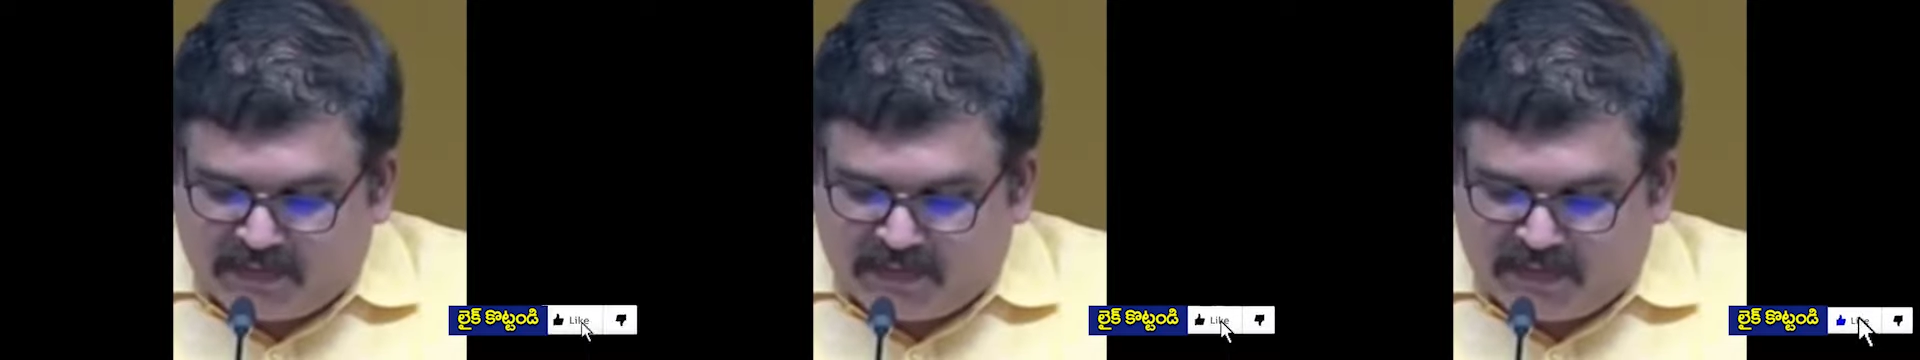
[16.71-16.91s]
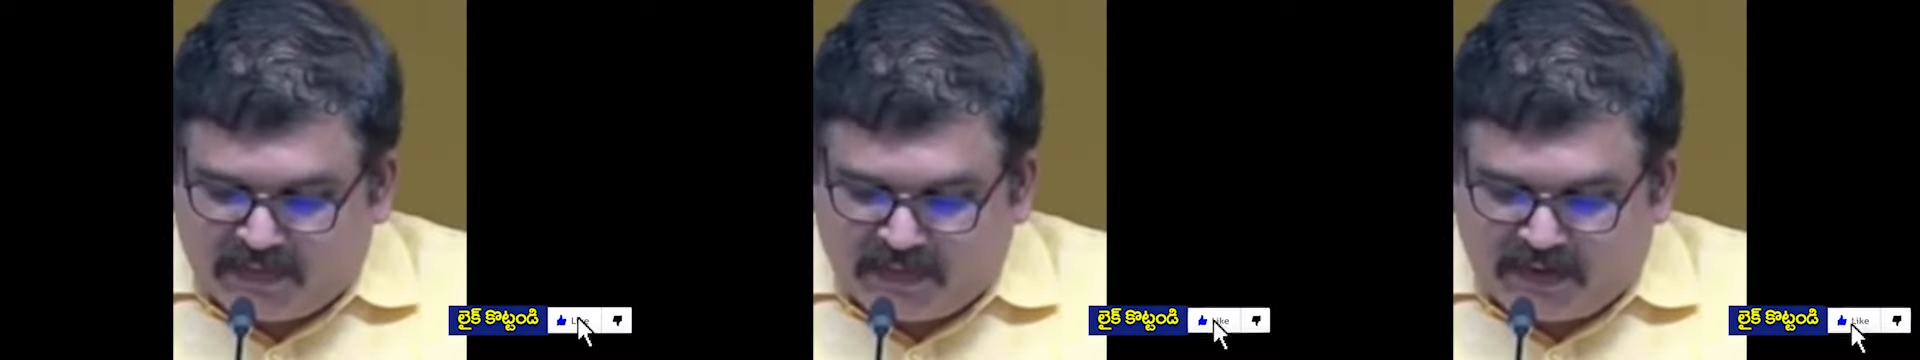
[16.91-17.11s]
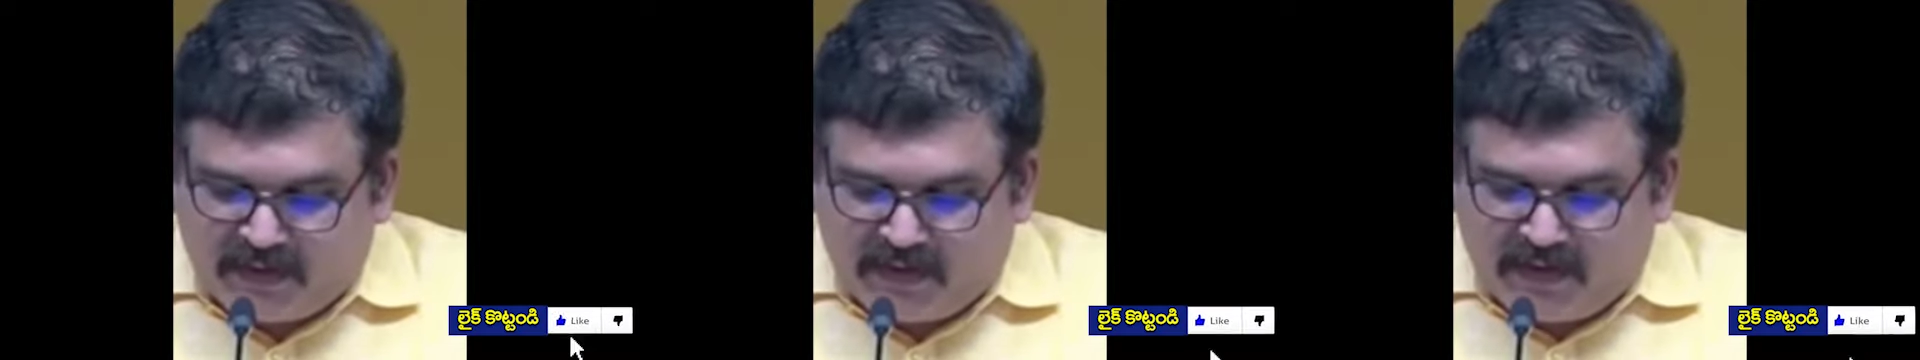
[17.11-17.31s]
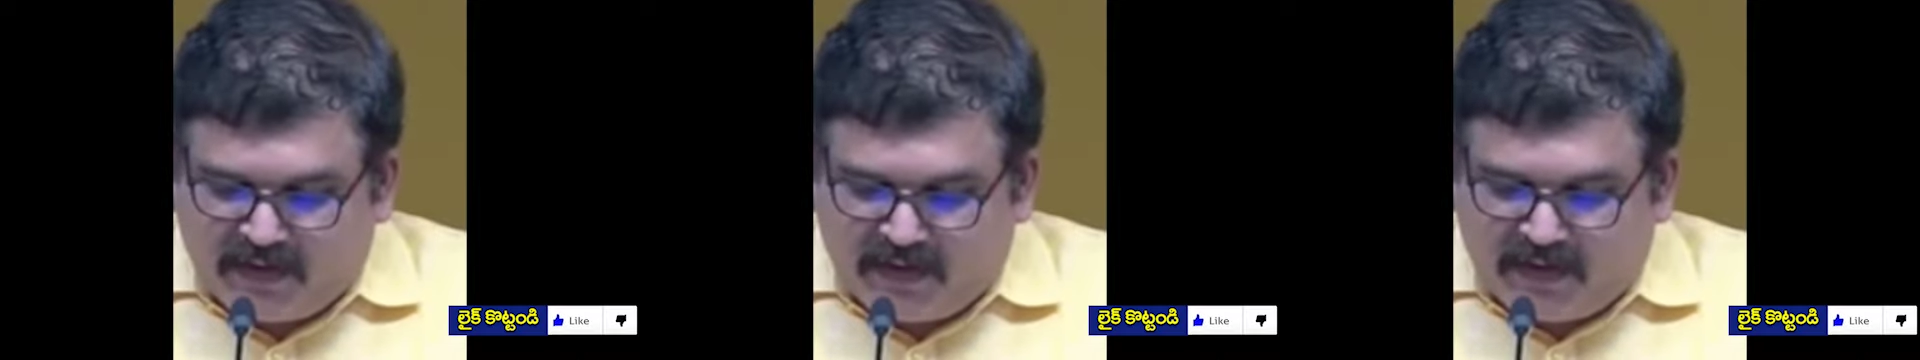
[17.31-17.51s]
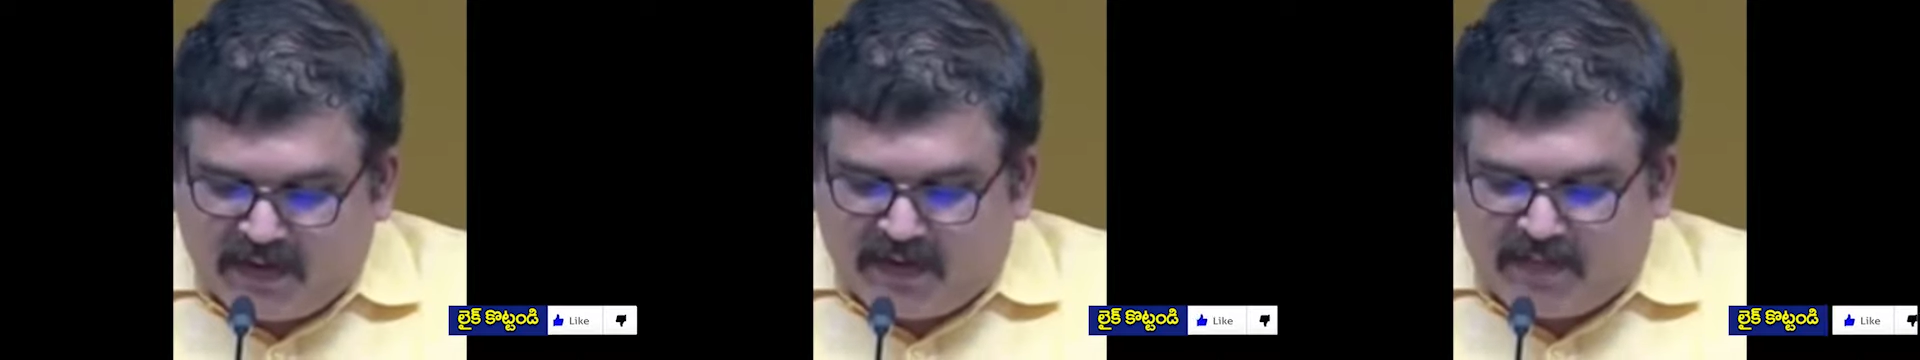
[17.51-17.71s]
ఉదయానికి
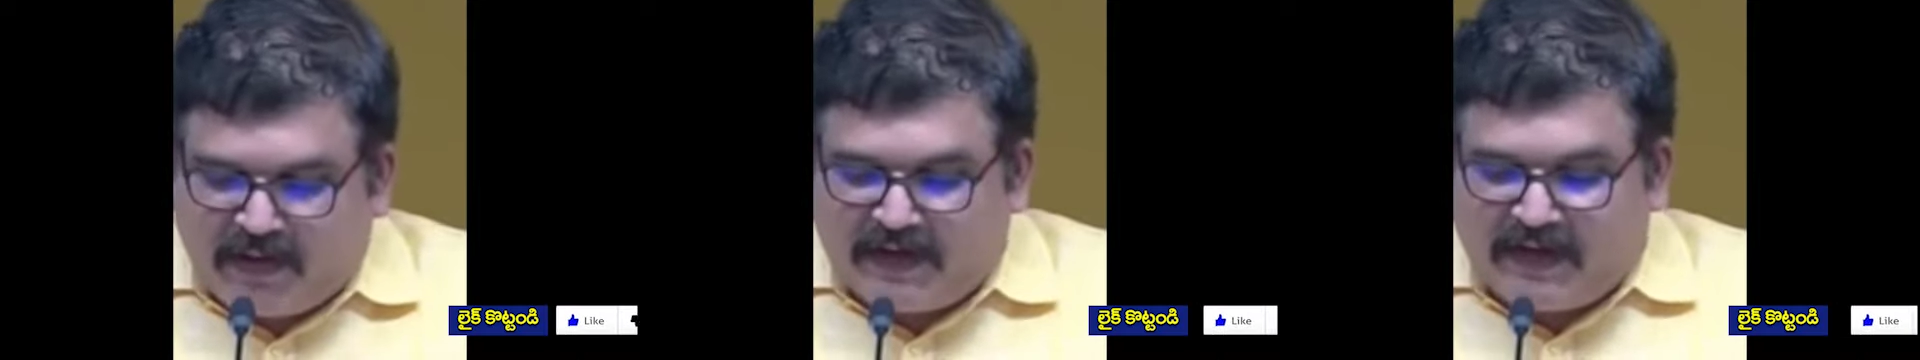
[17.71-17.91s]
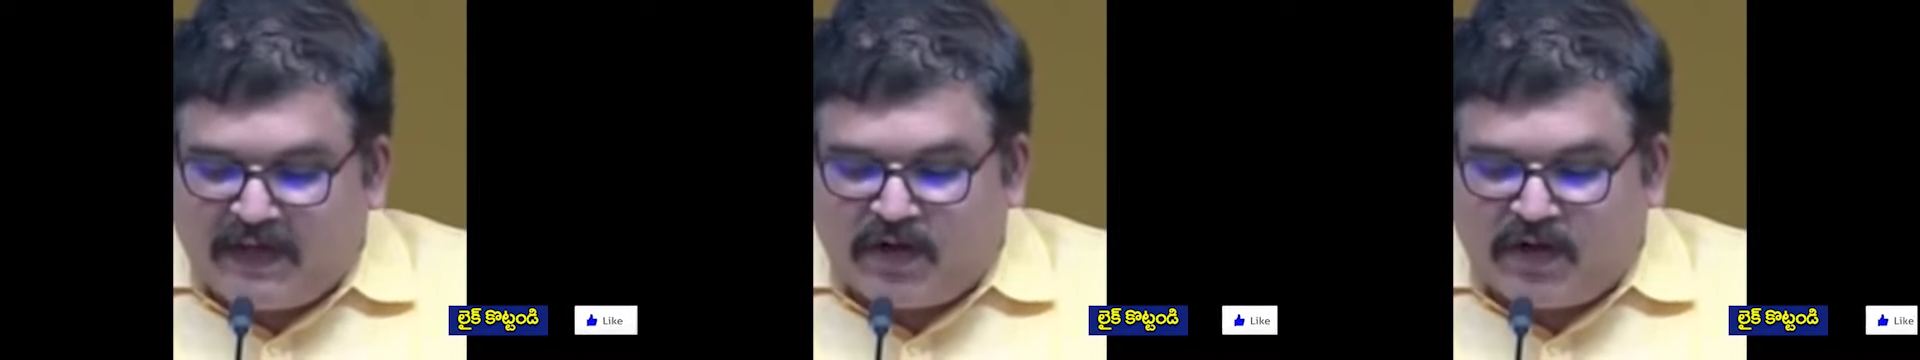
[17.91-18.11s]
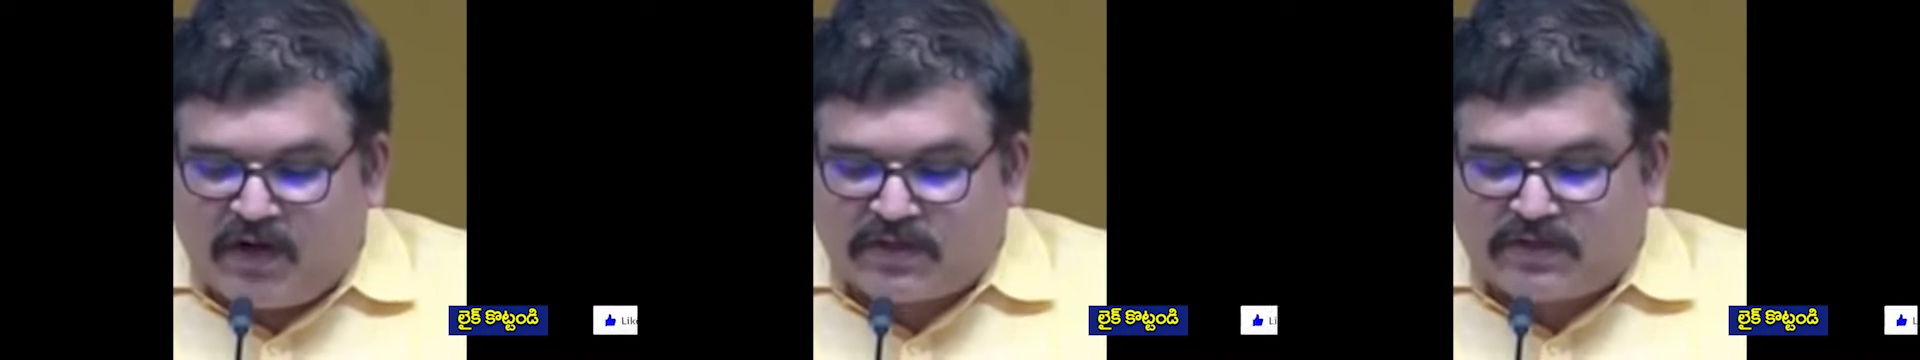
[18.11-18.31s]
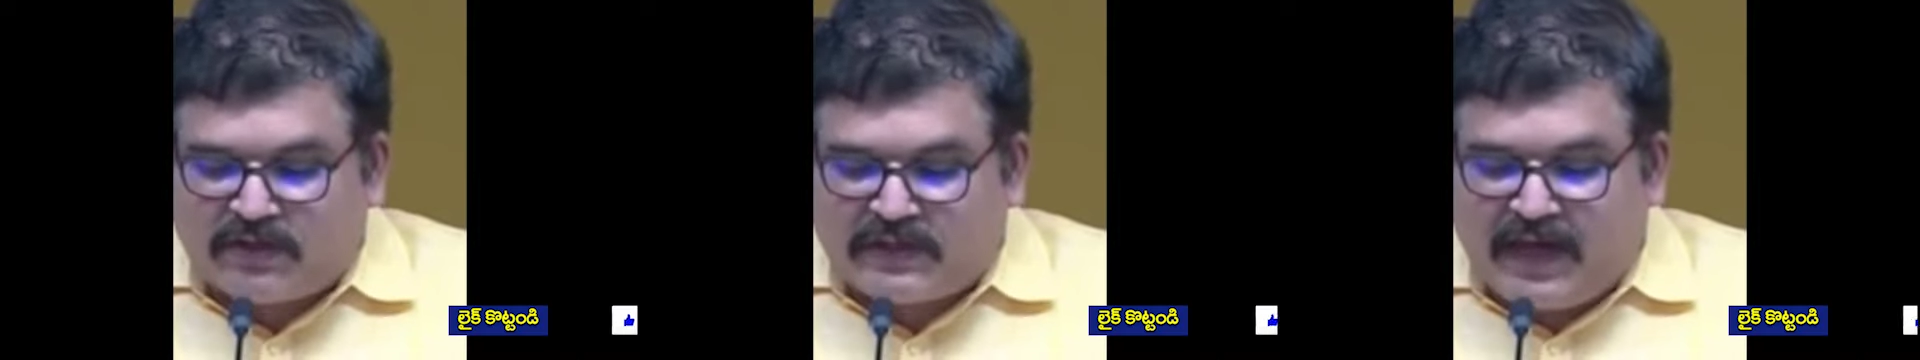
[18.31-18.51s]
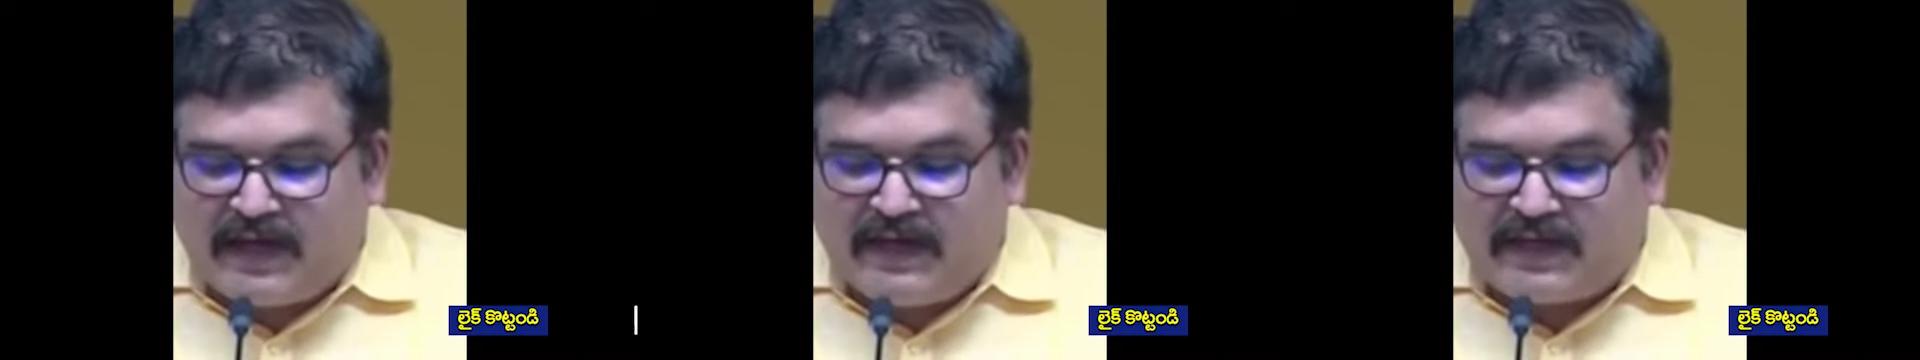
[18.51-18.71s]

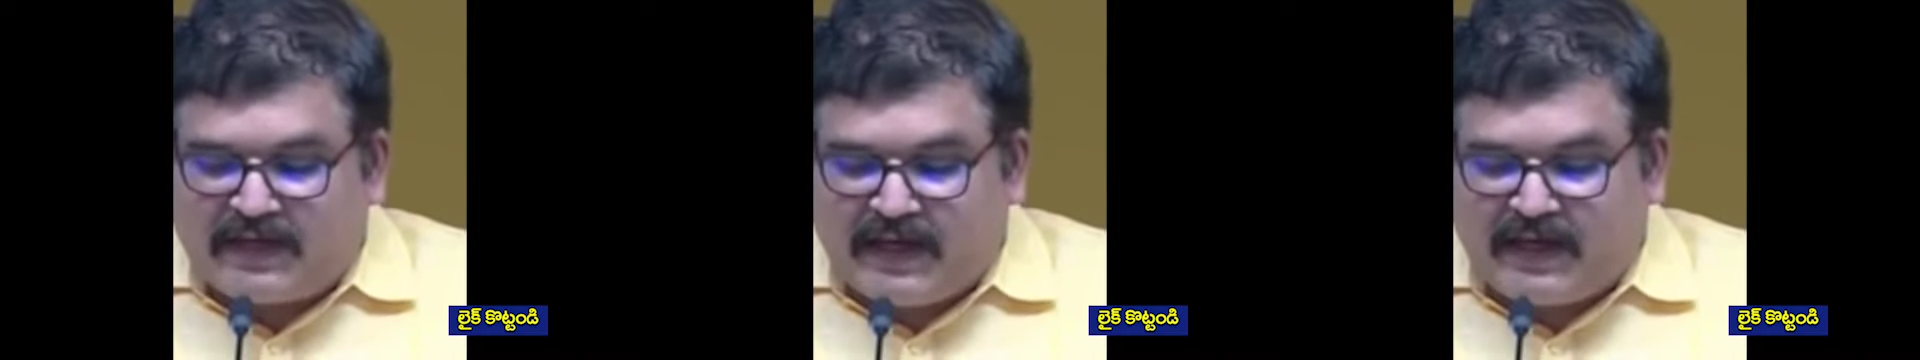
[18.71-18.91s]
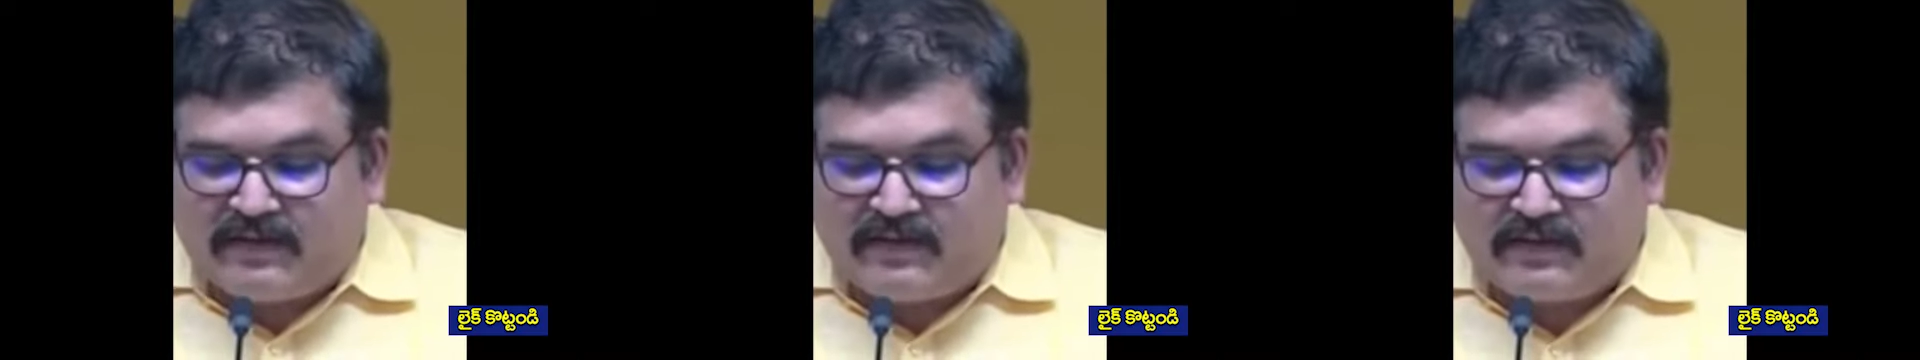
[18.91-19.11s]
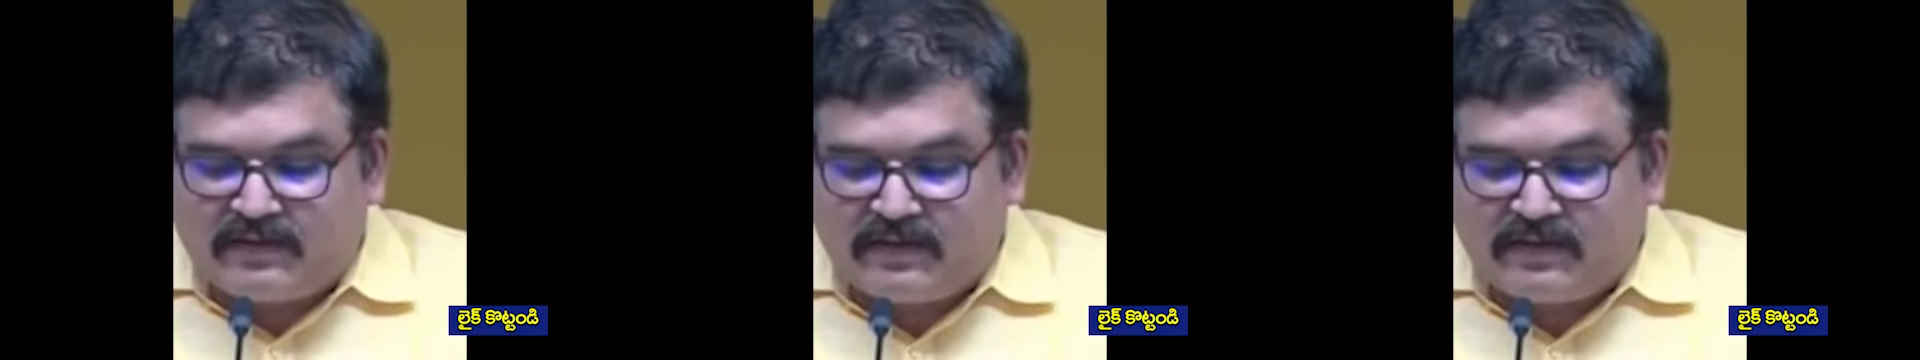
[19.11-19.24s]
దాదాపు